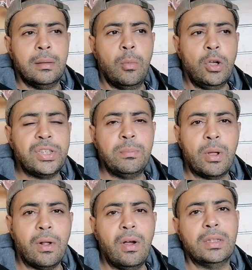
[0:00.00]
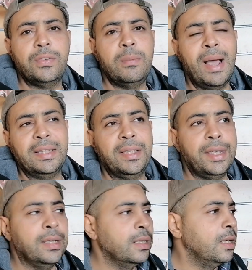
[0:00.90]
محسن بركات في
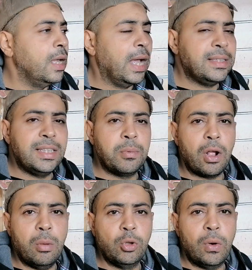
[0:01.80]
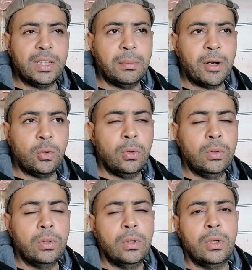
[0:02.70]
المعديه هنسيب رقمه دلوقتي برضه